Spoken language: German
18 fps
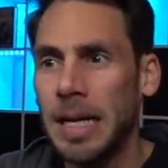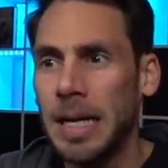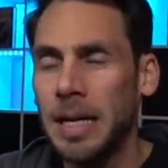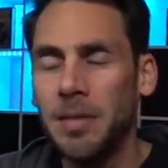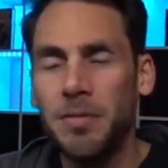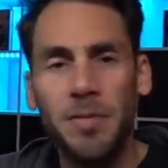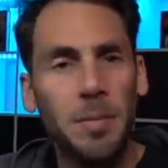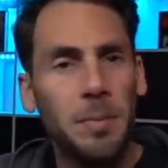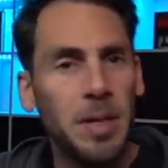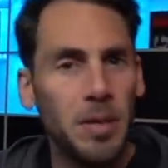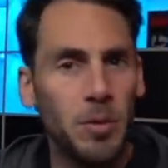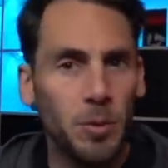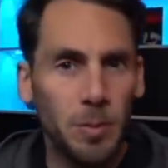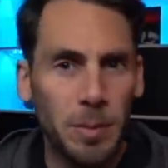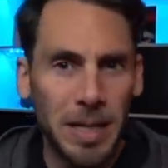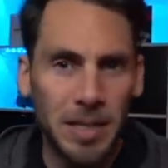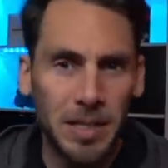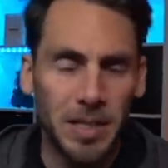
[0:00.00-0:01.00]
in
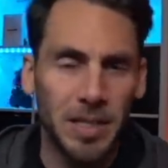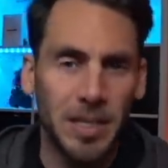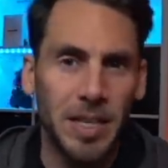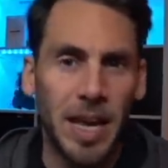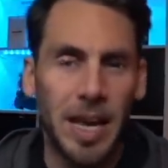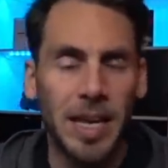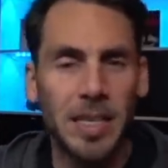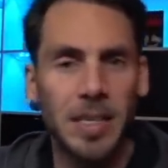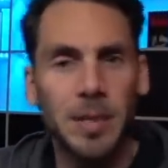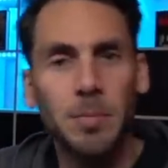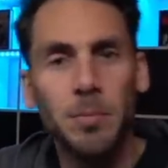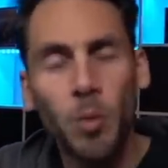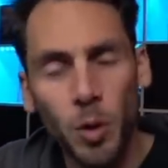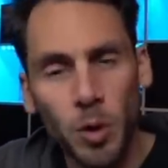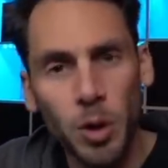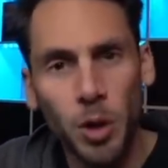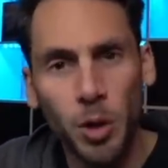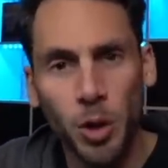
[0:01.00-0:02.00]
Verbindung mit der Essen
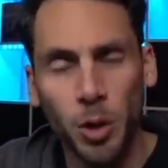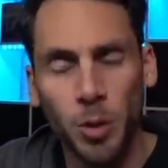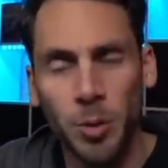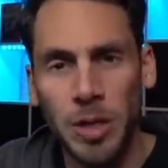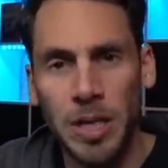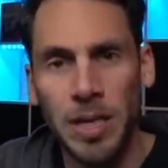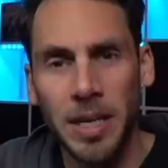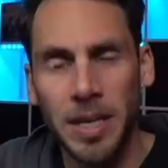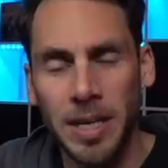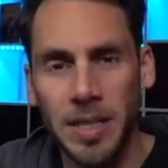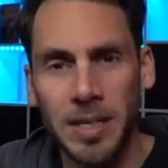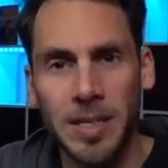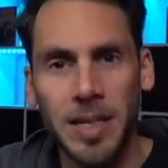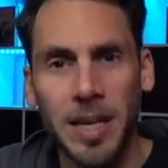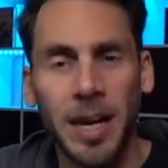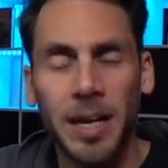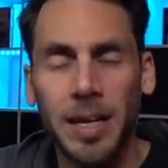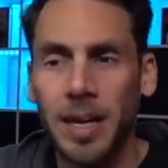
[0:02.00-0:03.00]
Motorshow, die ja
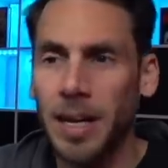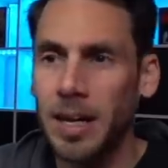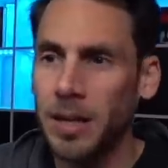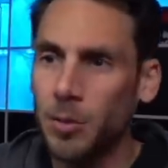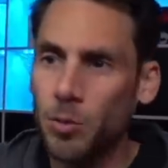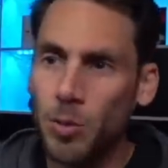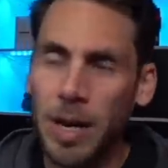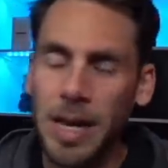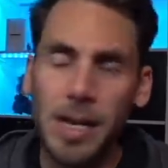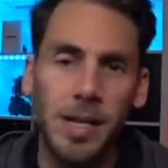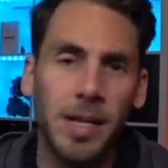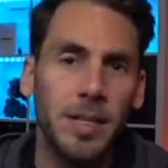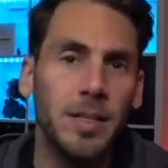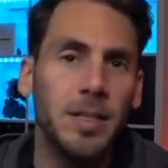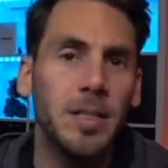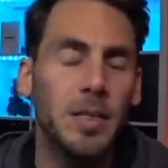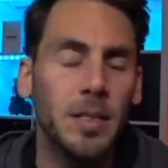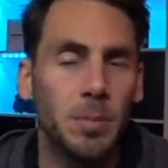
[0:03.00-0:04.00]
jetzt gerade aktuell
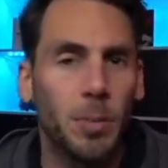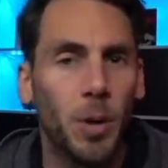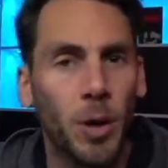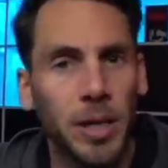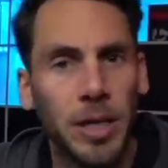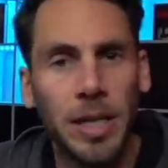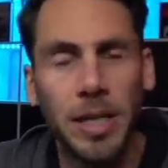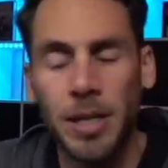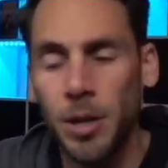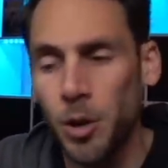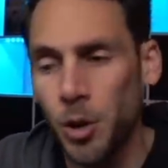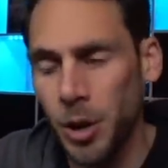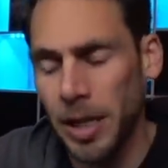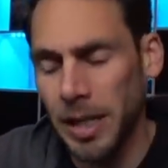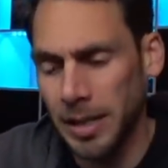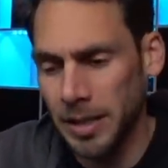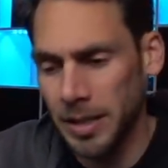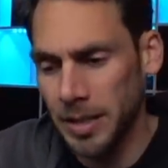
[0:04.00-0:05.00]
dieses Wochenende
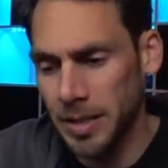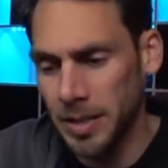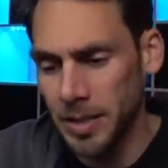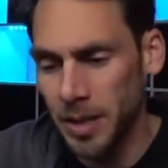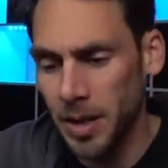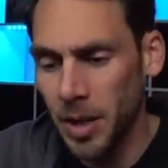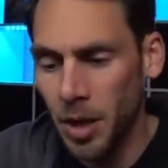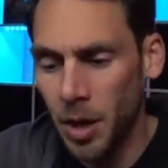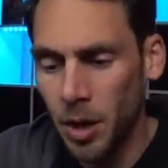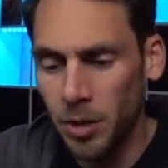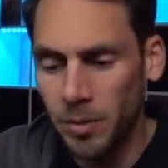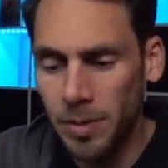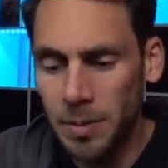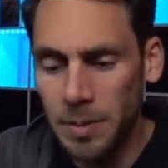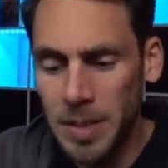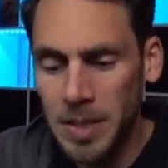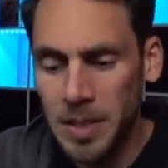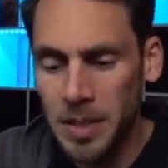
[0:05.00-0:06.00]
gestartet ist. Und
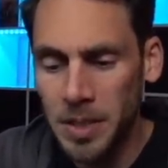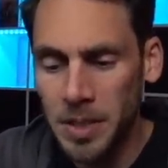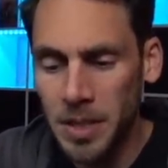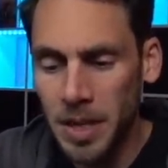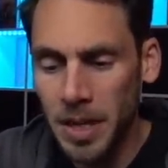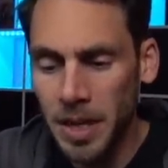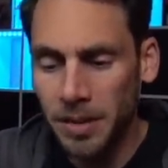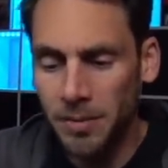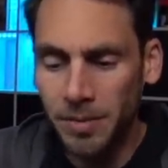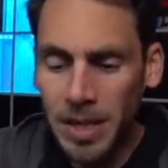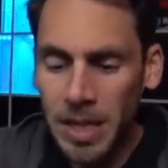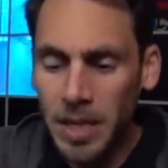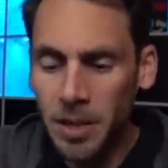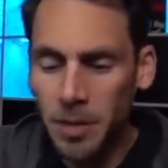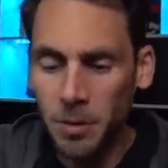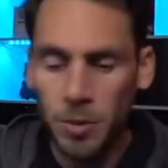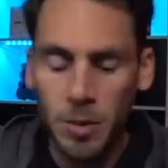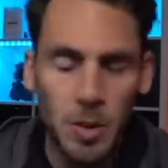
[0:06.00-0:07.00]
wenn man sich
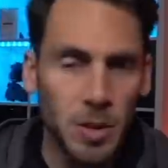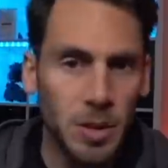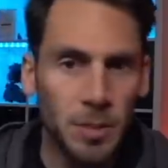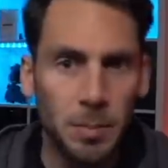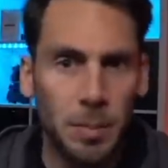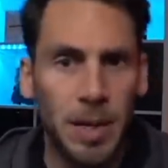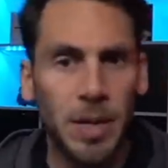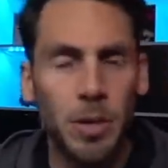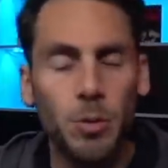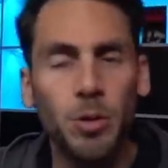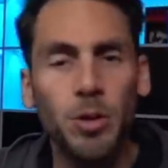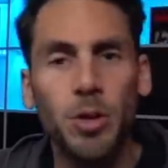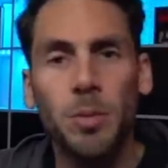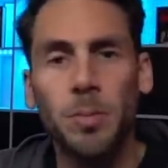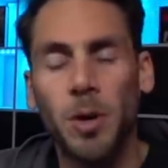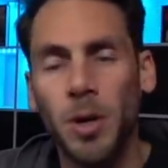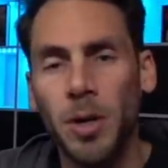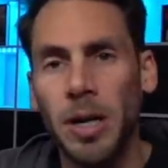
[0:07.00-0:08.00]
Videos bei
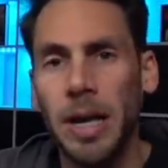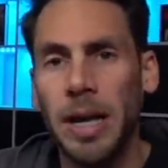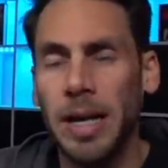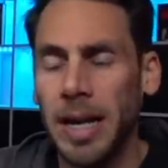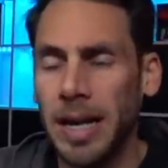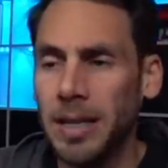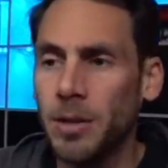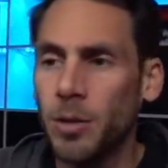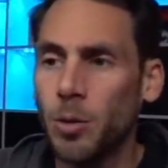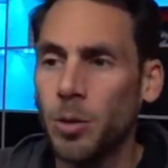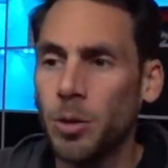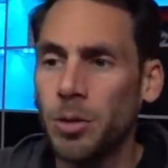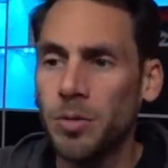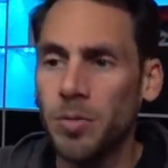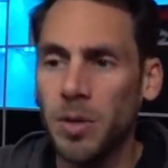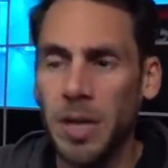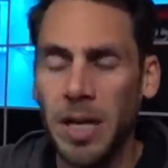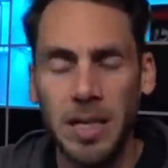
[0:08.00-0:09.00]
YouTube online
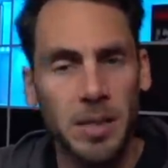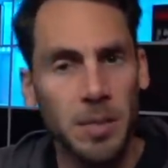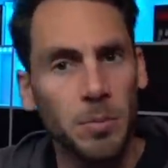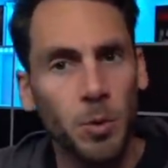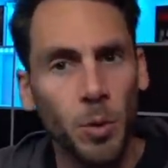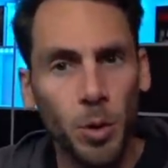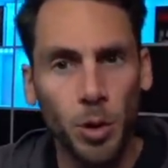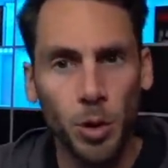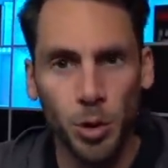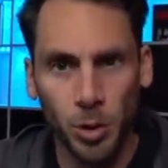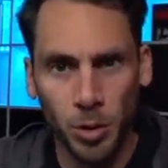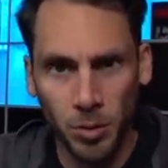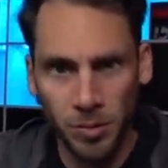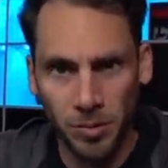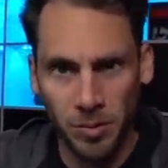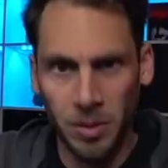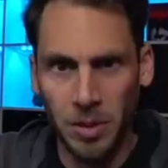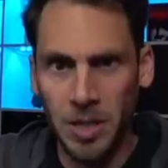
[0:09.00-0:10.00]
anguckt von der Essen
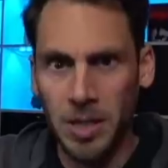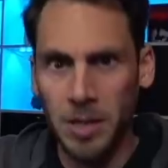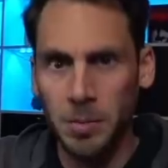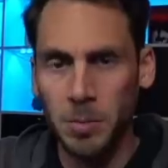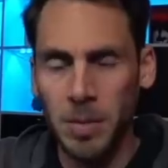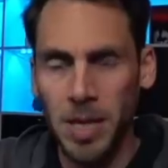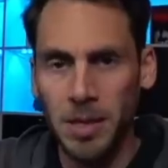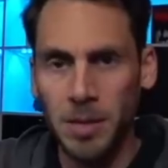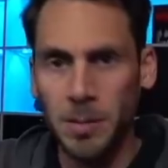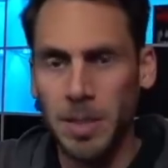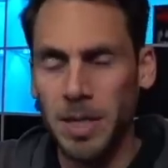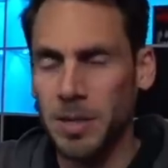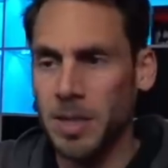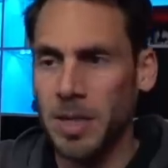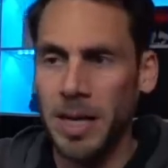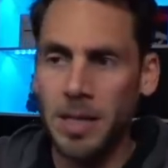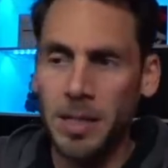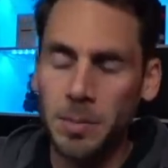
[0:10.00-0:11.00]
Motorshow von diesem Jahr
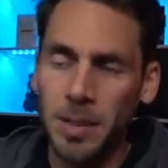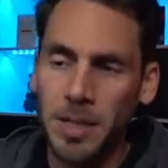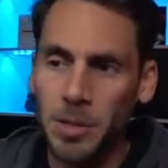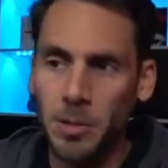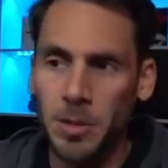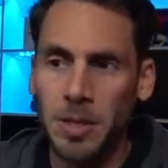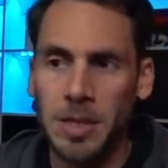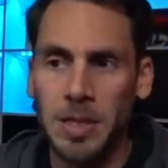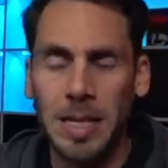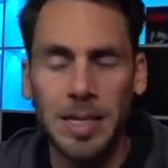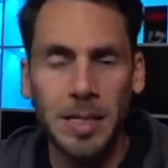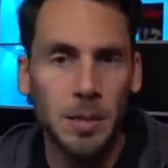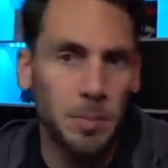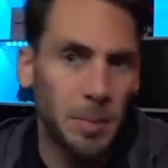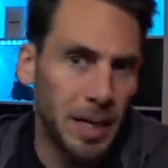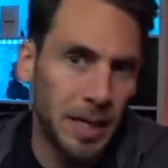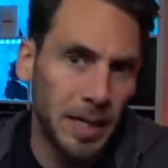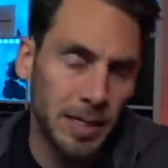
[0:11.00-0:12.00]
2021 und das
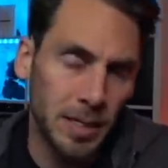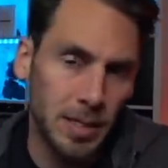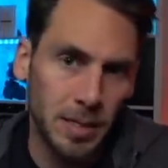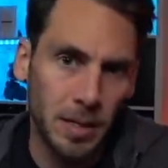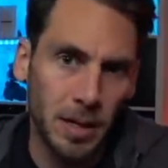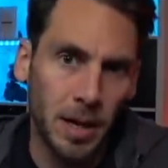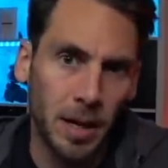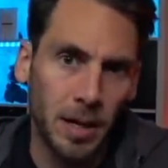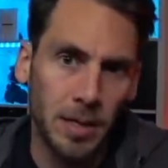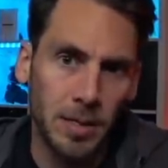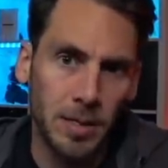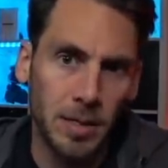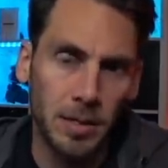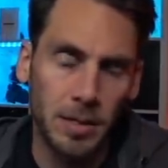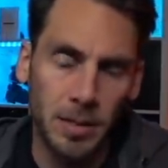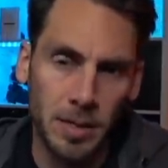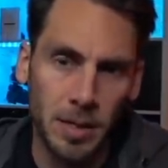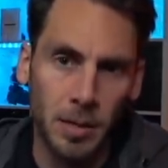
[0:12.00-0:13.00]
letzte Mal, letztes Jahr
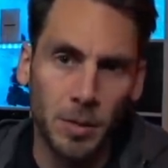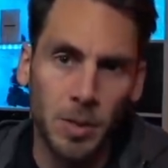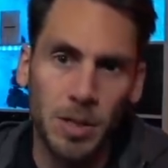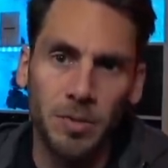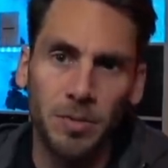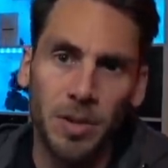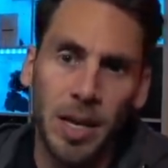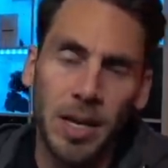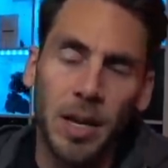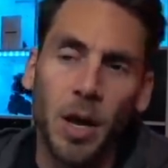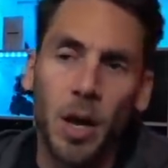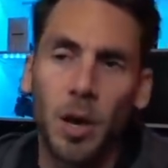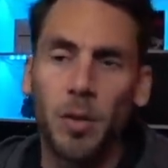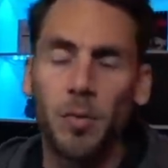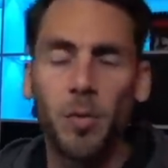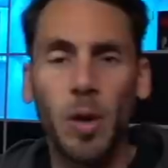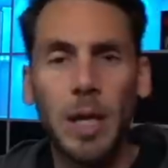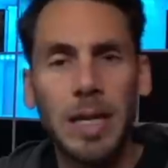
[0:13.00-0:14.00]
äh, ist es ausgefallen,
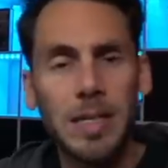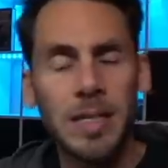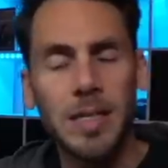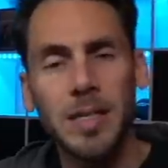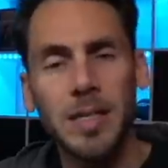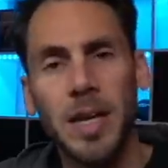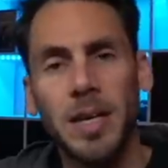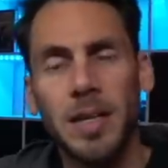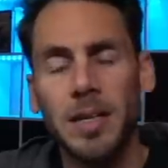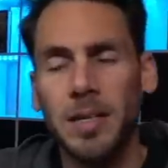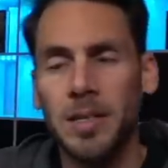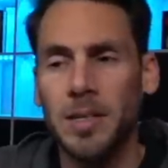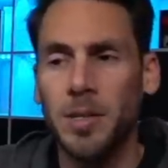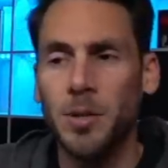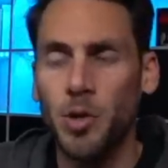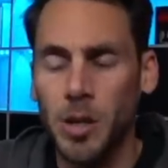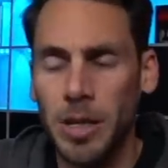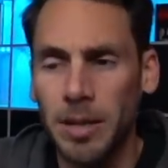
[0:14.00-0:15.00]
vorletztes Jahr
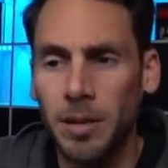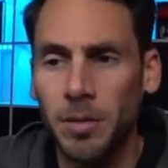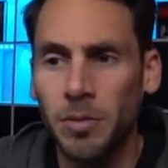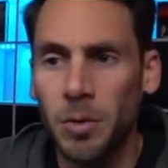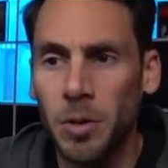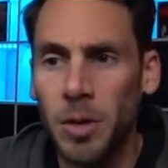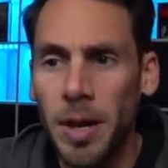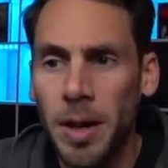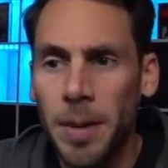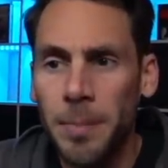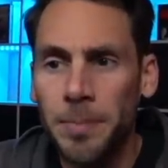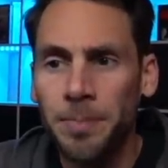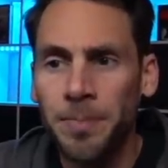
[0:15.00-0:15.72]
ist sie stattgefunden,